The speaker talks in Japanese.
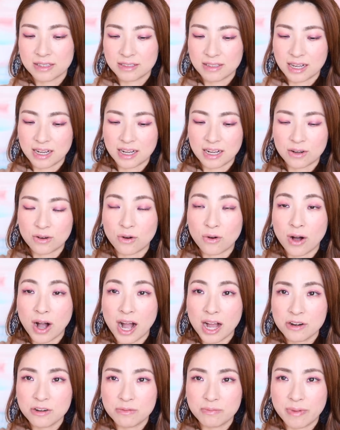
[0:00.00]
なんかこ
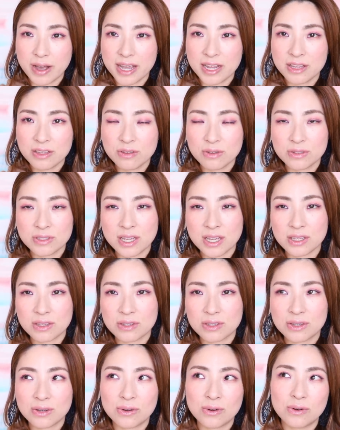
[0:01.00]
うある
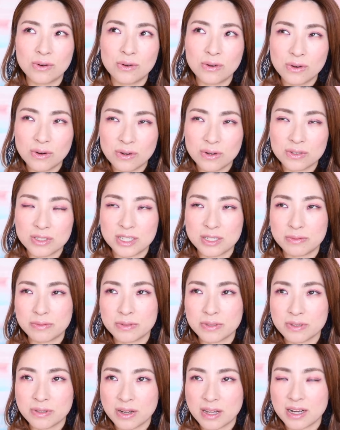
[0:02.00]
マインドセットを自
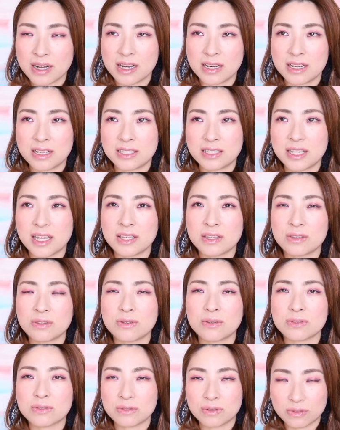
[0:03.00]
分の中に
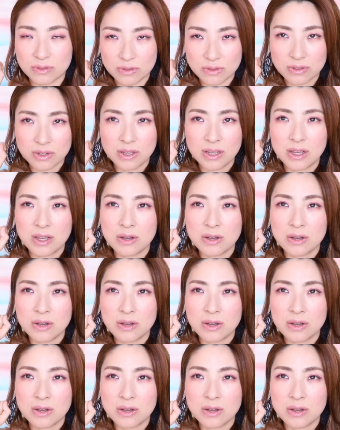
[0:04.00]
セットする